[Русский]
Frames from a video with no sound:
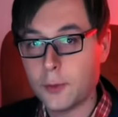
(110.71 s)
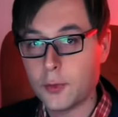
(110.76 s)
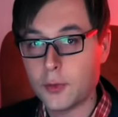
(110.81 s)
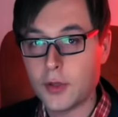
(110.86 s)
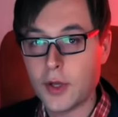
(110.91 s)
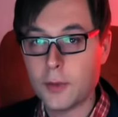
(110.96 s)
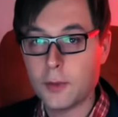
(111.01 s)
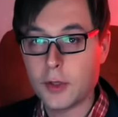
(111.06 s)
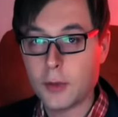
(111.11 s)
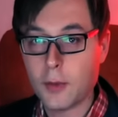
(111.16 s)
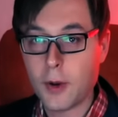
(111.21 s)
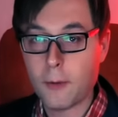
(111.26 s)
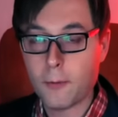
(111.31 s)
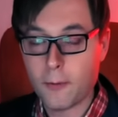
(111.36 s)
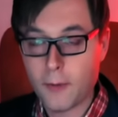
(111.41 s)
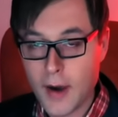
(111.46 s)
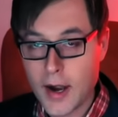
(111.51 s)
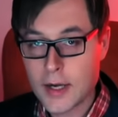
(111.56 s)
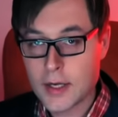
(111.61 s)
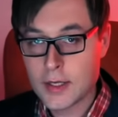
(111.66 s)
Обсуждаем
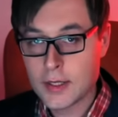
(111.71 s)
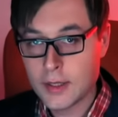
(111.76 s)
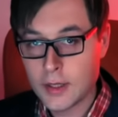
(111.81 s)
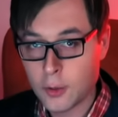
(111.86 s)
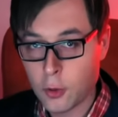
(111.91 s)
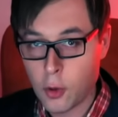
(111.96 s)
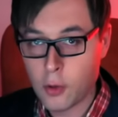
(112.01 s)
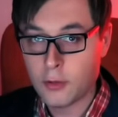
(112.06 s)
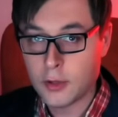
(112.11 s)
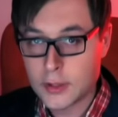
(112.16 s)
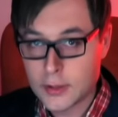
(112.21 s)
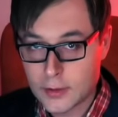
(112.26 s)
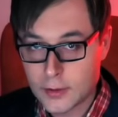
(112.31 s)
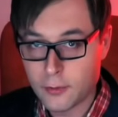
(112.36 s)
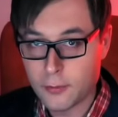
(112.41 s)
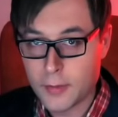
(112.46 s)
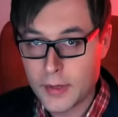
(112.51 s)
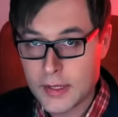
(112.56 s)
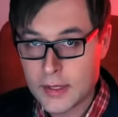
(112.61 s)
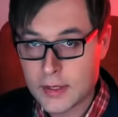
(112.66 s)
самые важные
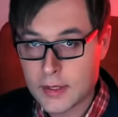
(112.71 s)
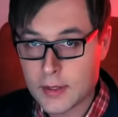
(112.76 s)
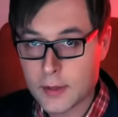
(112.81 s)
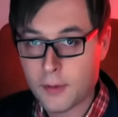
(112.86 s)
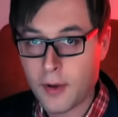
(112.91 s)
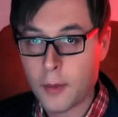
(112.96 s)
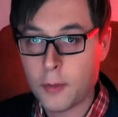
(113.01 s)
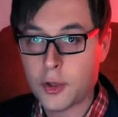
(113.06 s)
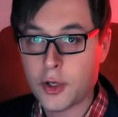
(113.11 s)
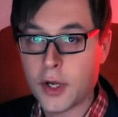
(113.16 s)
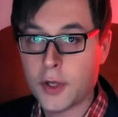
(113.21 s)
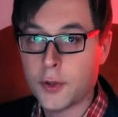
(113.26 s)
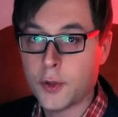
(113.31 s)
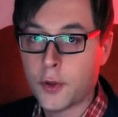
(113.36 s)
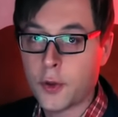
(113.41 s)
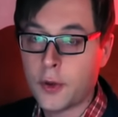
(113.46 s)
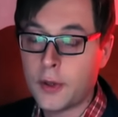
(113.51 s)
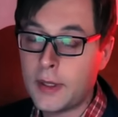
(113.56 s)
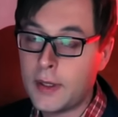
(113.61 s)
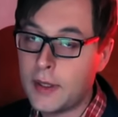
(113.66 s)
новости вместе. С вами Жан
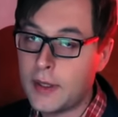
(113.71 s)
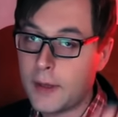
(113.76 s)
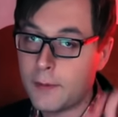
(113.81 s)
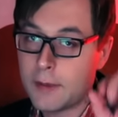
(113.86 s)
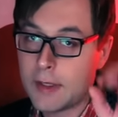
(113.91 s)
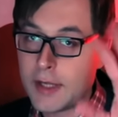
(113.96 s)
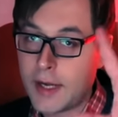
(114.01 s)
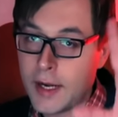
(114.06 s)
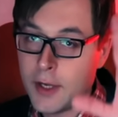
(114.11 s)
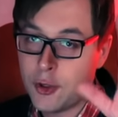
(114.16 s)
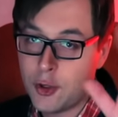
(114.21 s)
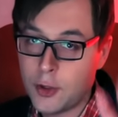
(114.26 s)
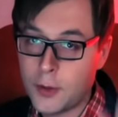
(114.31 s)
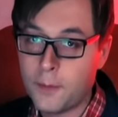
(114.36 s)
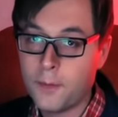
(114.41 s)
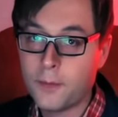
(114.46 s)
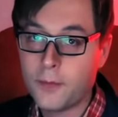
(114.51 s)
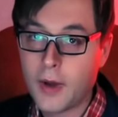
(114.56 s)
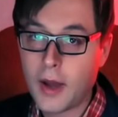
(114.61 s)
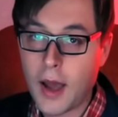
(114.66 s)
Содель. До
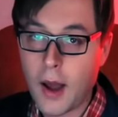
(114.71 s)
встречи.